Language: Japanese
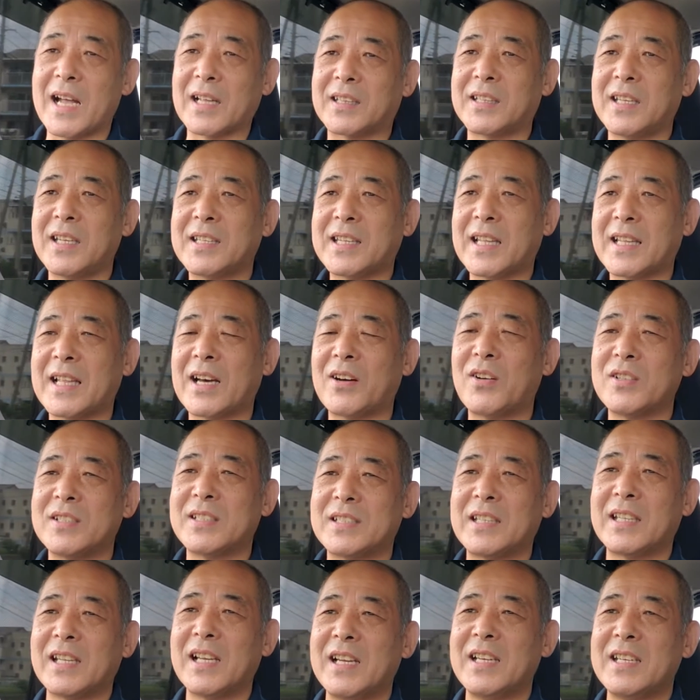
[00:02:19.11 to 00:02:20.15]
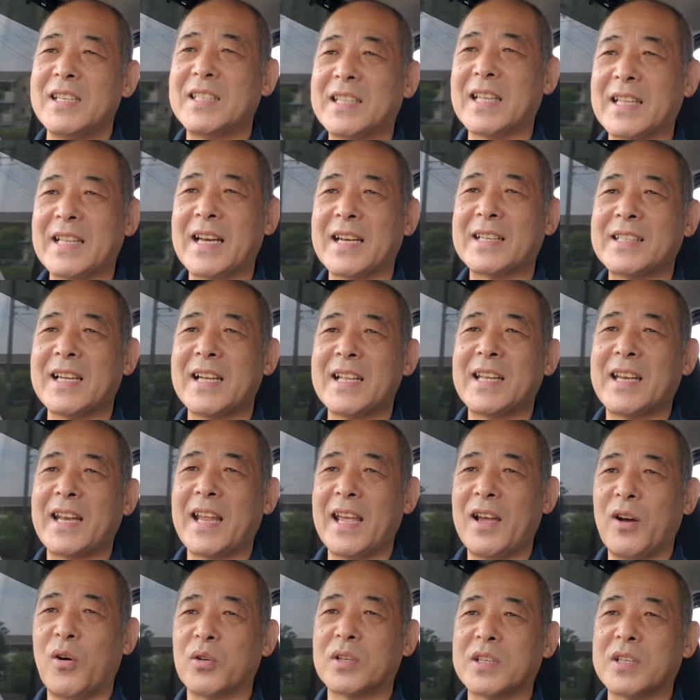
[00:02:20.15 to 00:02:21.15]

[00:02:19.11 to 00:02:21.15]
やっていただこいただきたいじゃない